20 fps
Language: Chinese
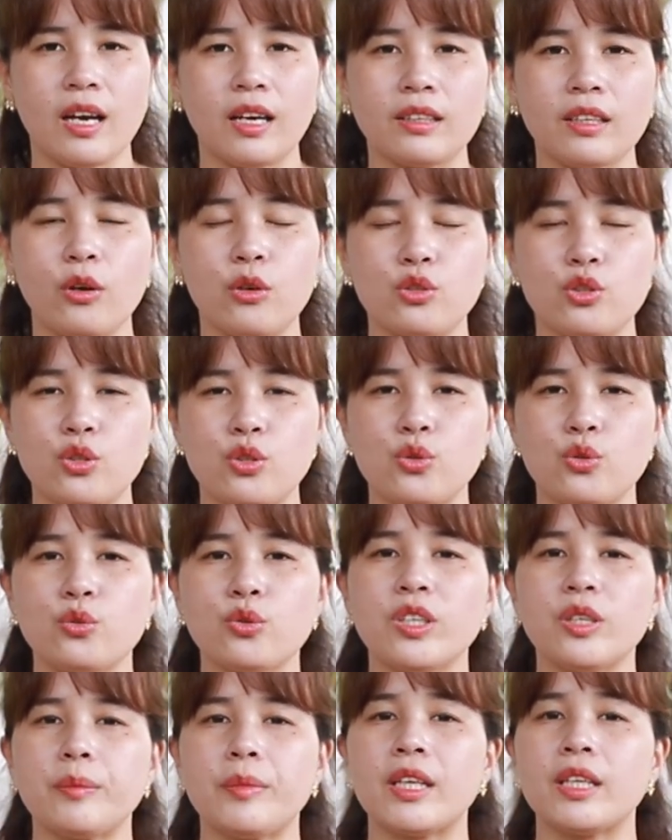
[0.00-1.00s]
察到植
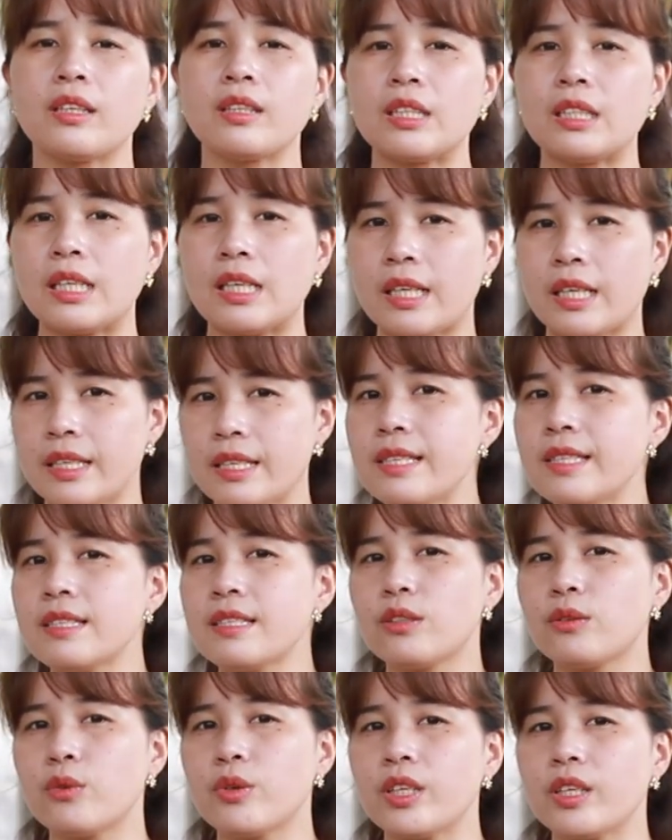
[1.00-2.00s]
株里面的这个根
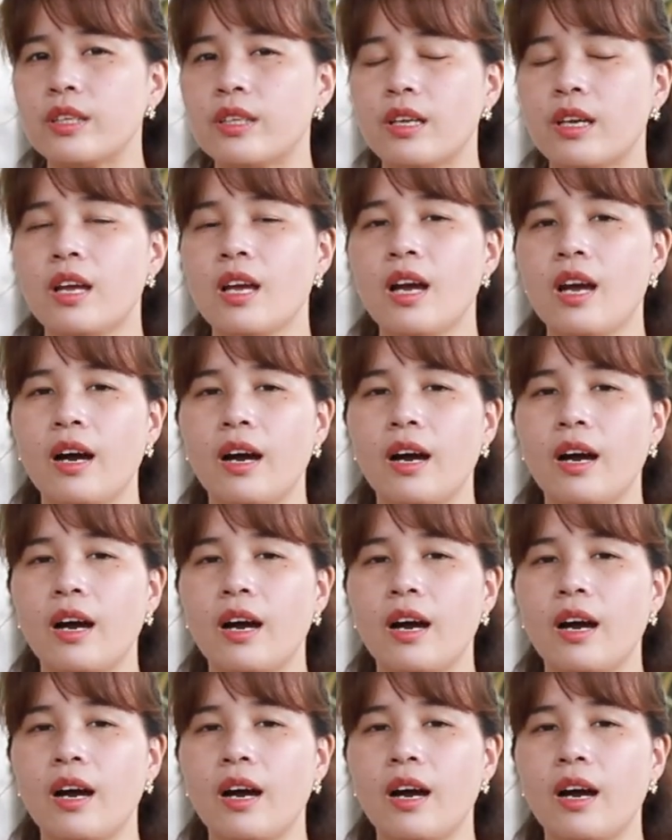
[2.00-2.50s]
系问题，